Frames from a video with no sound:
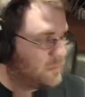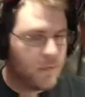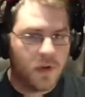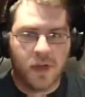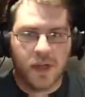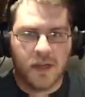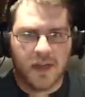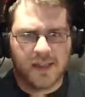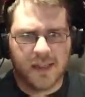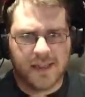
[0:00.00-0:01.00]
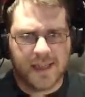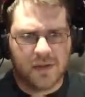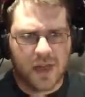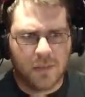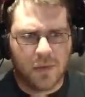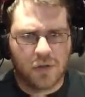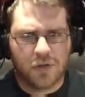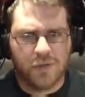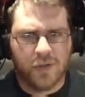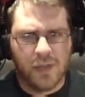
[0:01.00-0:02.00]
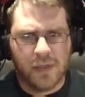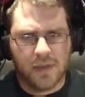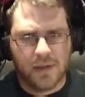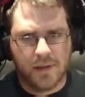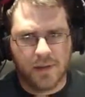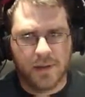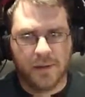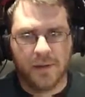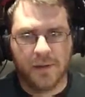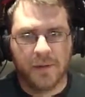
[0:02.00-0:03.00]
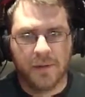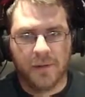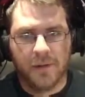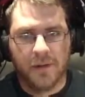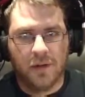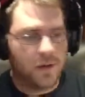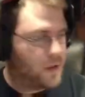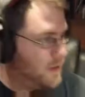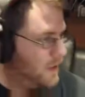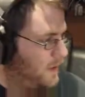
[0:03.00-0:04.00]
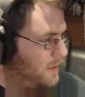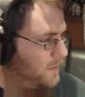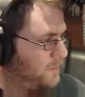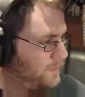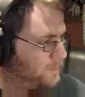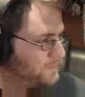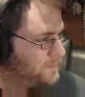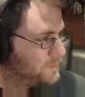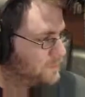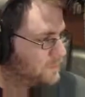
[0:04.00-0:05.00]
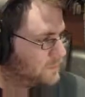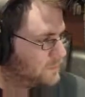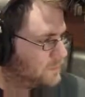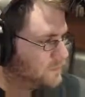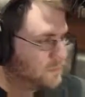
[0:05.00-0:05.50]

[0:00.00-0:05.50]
Okay, hast du die 600 Punkte schon voll? Jupp. Okay. Ach.